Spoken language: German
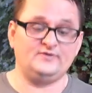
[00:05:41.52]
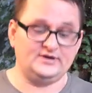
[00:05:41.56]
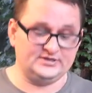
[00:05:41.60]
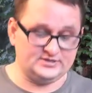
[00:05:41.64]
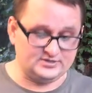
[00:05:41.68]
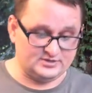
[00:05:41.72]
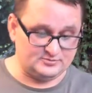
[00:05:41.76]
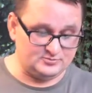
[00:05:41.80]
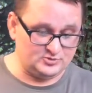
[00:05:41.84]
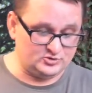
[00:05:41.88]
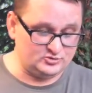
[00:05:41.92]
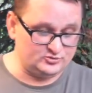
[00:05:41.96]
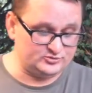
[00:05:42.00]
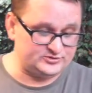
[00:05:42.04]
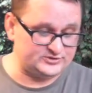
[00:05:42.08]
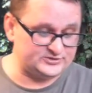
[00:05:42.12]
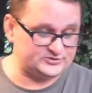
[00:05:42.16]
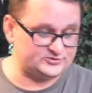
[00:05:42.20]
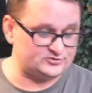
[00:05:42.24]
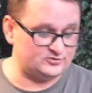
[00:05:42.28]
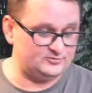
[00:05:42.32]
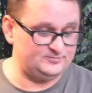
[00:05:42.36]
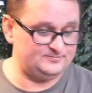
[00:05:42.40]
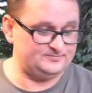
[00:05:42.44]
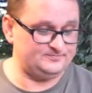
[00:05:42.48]
weitere Minute ist
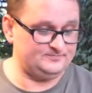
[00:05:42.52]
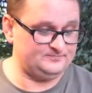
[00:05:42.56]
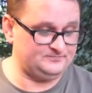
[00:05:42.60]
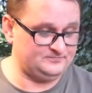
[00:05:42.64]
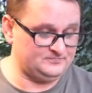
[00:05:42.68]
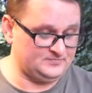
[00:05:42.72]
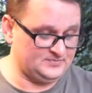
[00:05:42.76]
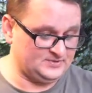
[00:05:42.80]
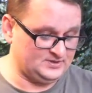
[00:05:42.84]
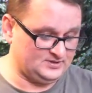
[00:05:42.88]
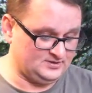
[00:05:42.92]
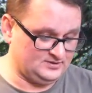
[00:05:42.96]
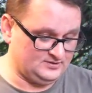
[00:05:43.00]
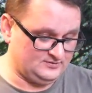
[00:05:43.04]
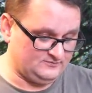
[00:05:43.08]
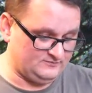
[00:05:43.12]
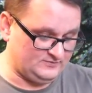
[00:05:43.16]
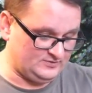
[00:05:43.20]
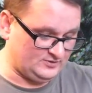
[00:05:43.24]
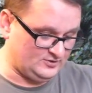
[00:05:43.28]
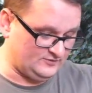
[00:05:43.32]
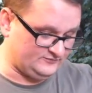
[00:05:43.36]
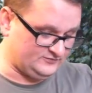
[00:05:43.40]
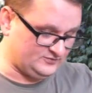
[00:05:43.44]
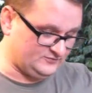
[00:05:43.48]
rum.
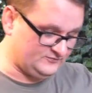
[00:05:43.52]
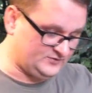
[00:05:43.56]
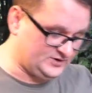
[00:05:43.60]
Wir öffnen